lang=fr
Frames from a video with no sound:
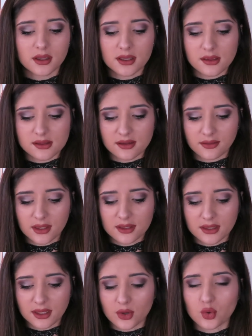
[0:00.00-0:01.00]
et c'est vrai que
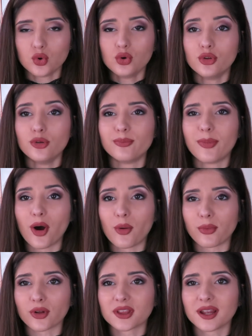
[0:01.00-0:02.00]
c'est cool de ne pas
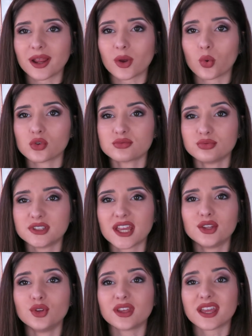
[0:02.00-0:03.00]
emporter la grosse
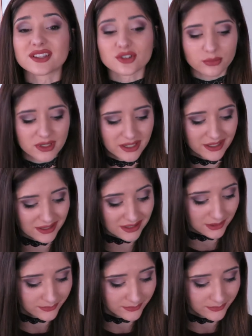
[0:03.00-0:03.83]
bouteille de 400 ml.